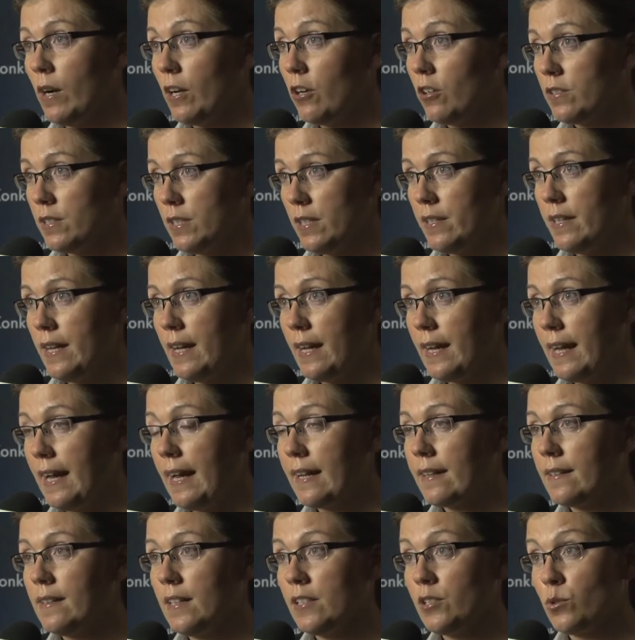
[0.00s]
łagodzenia
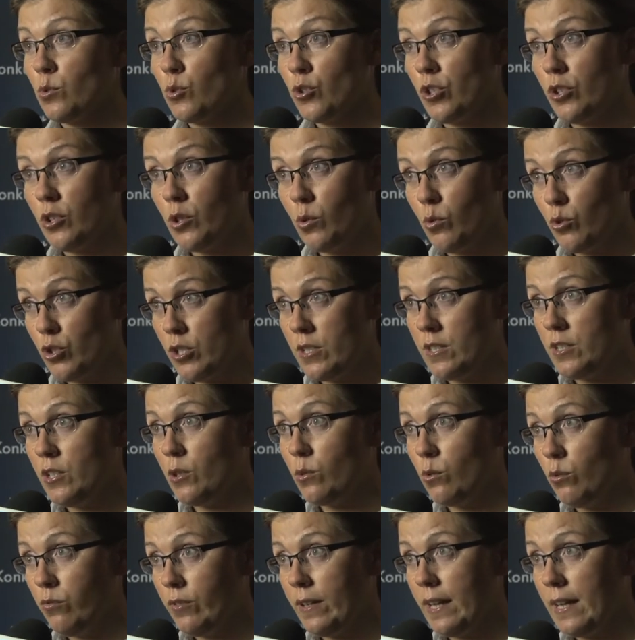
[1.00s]
kar dla skruszonych
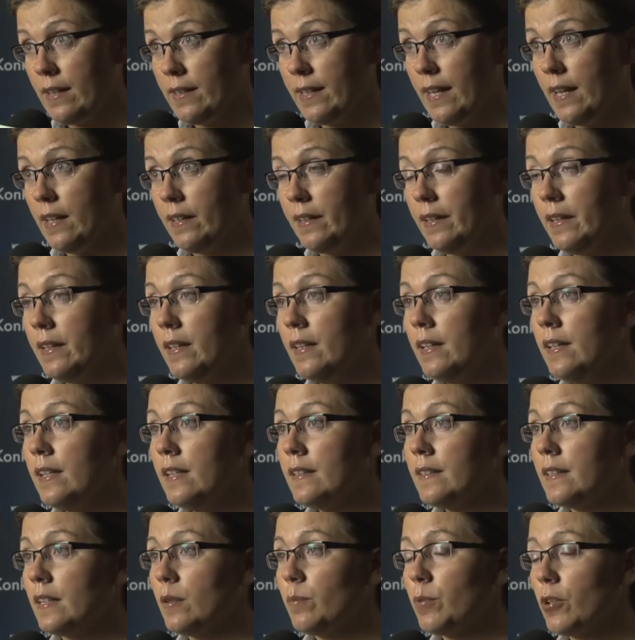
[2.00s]
uczestników karteli.
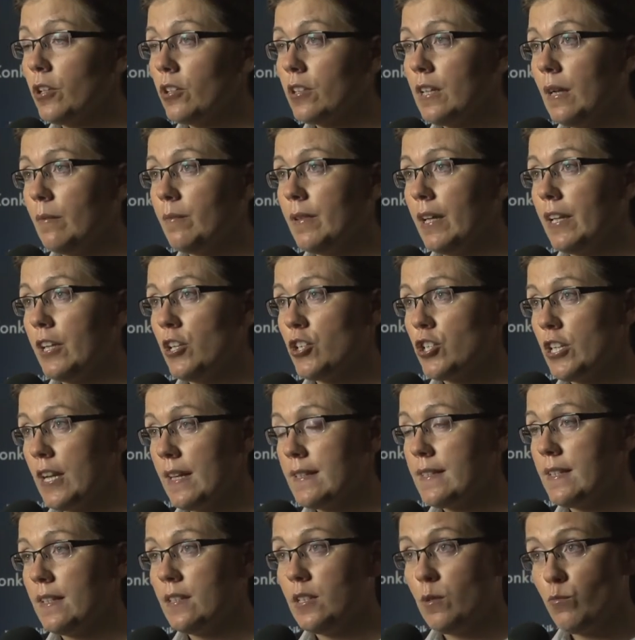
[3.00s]
Ten program daje
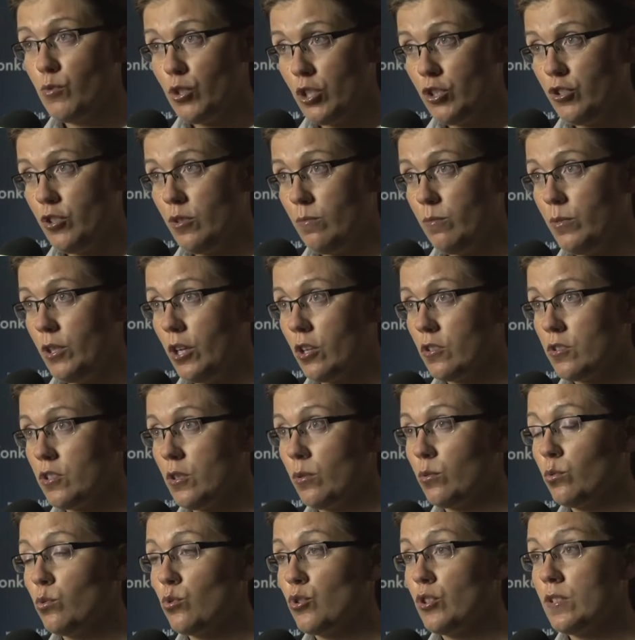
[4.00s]
szansę tym
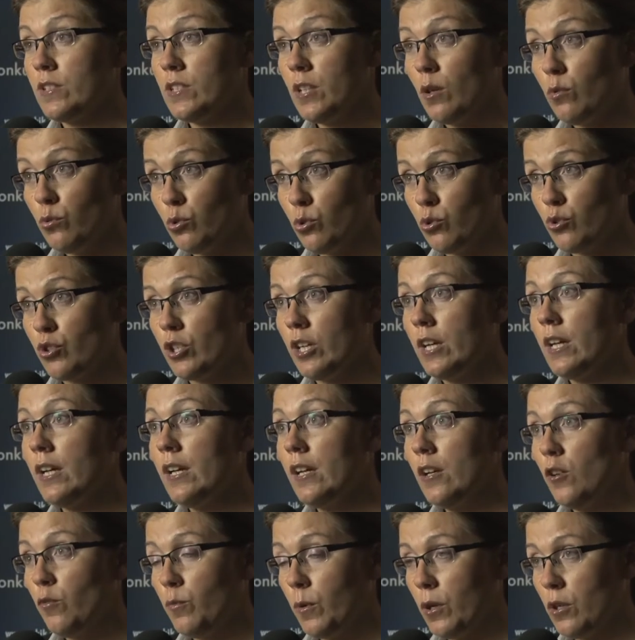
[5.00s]
przedsiębiorcom, którzy są już
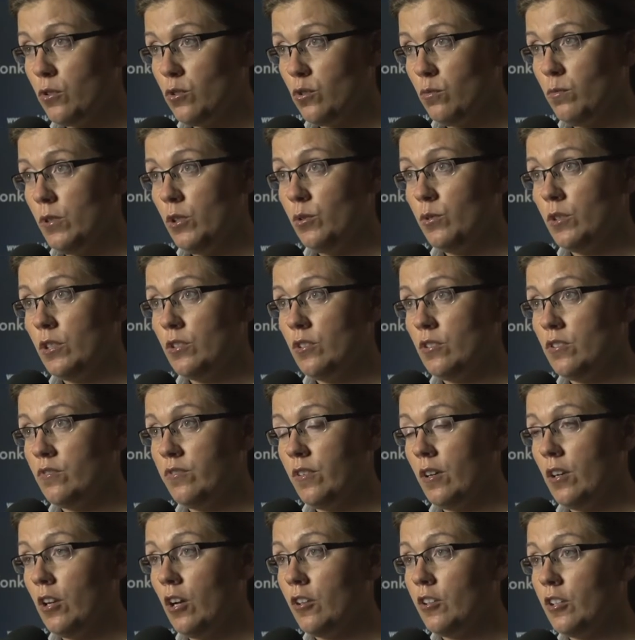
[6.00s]
w porozumieniu
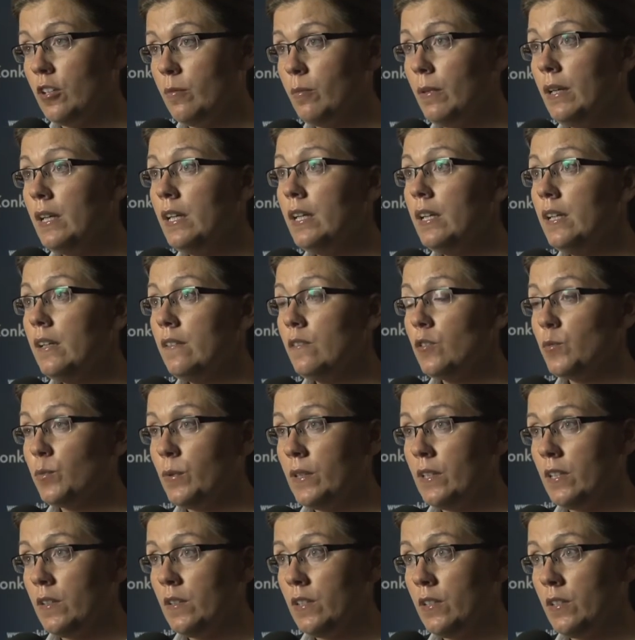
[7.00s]
niedozwolonym,
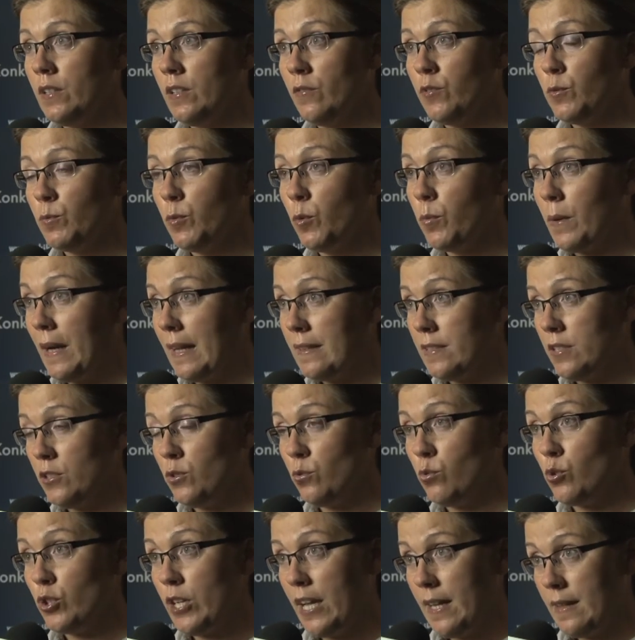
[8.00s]
e, współpracy
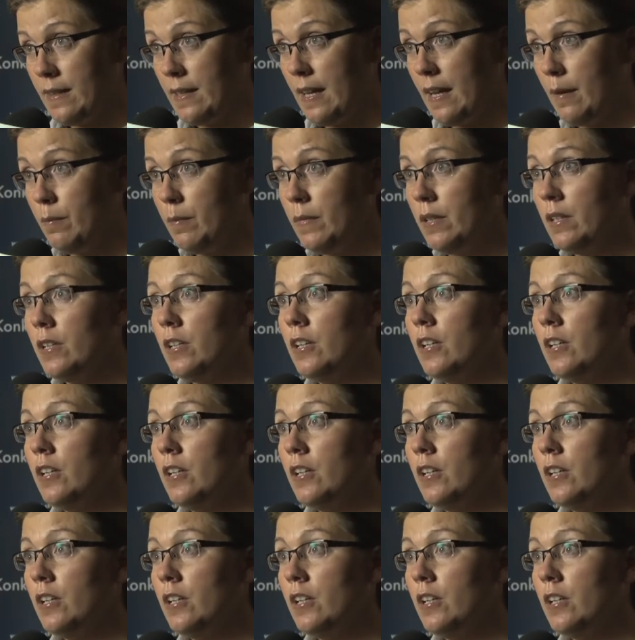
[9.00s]
z urzędem,